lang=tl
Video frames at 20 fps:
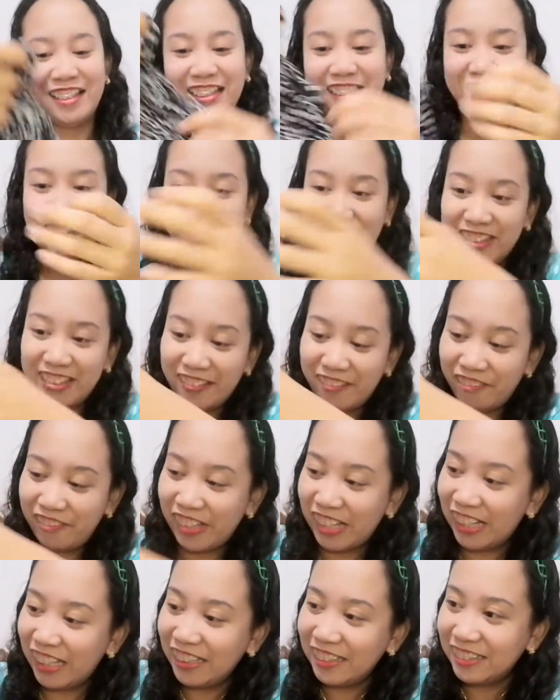so, ito yung
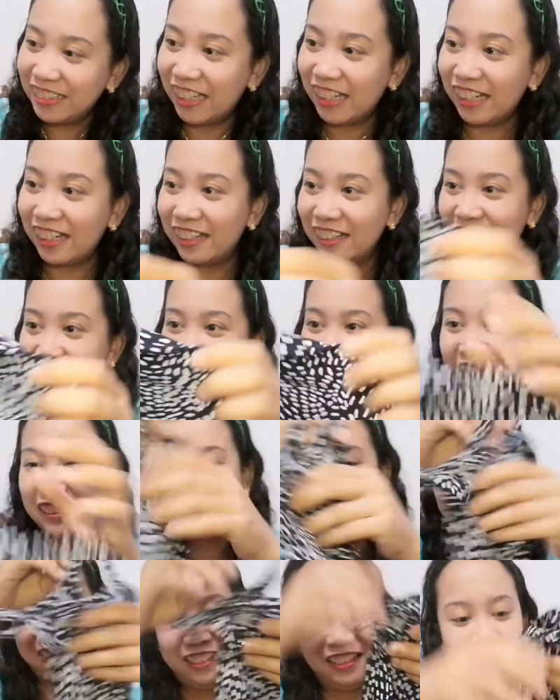nabili niya.
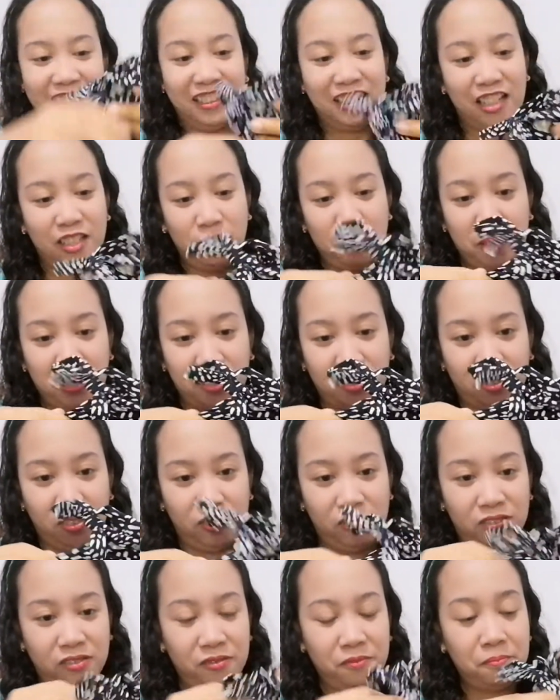Ano ba
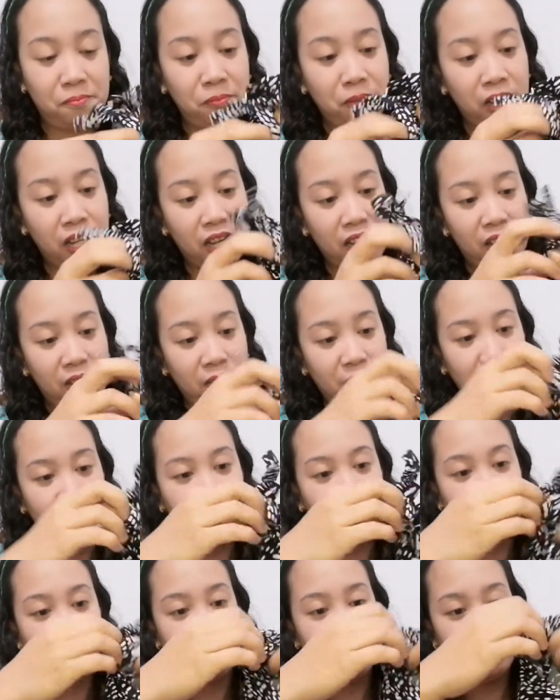to?
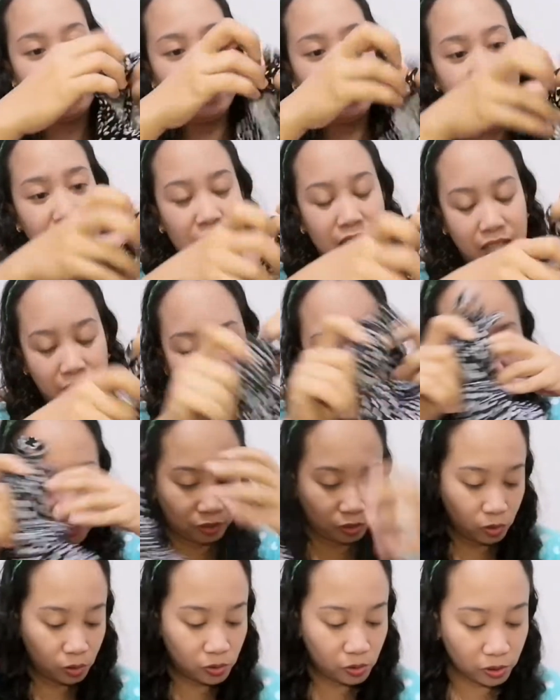Blouse
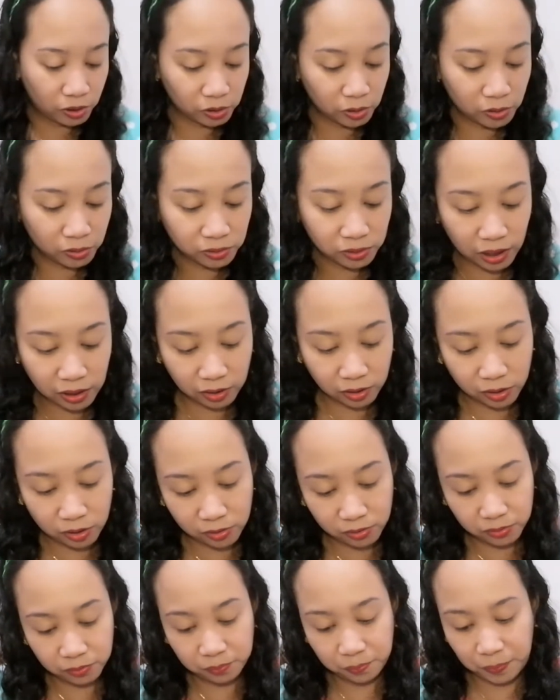eto, itong
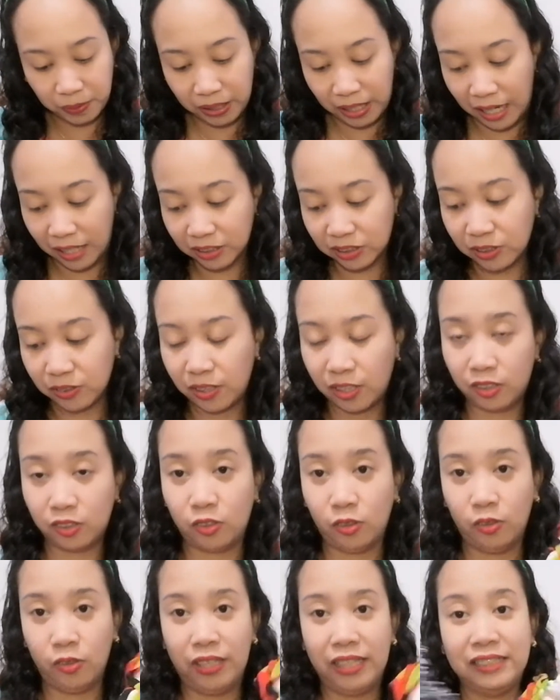tatlong piraso na
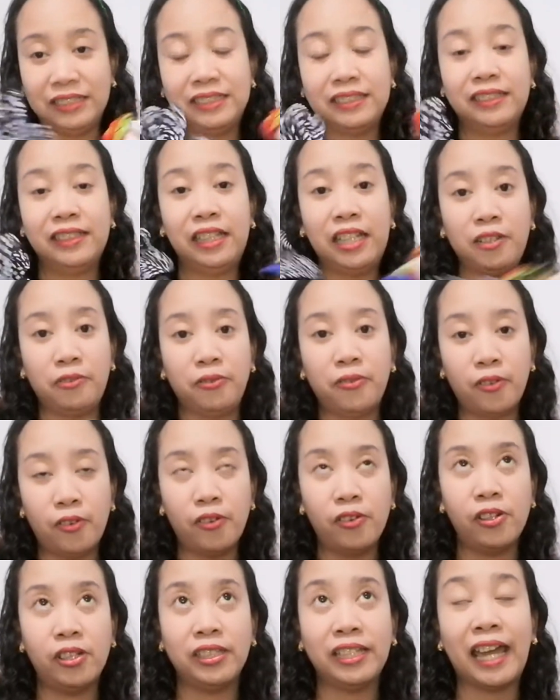to is
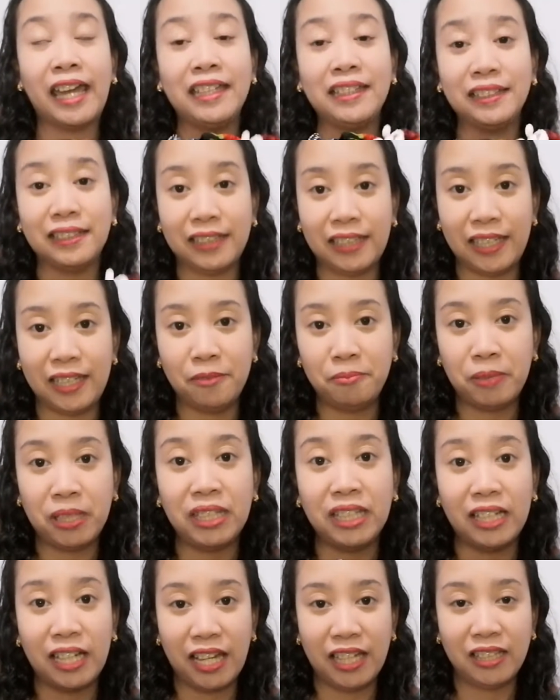3,490
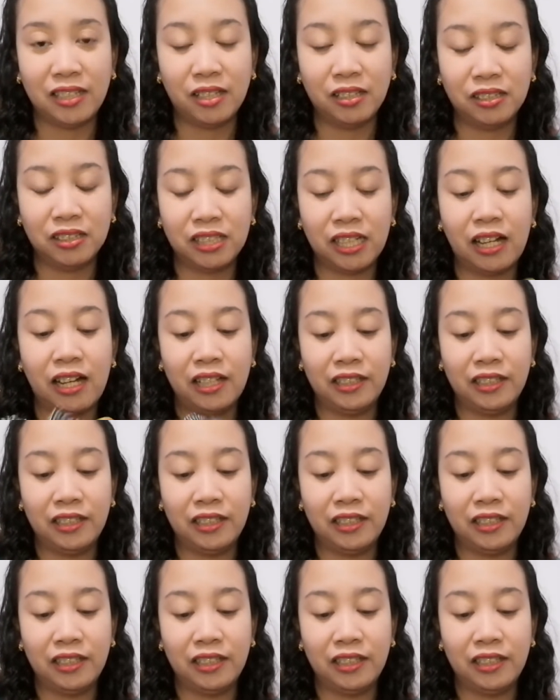binigay na, sa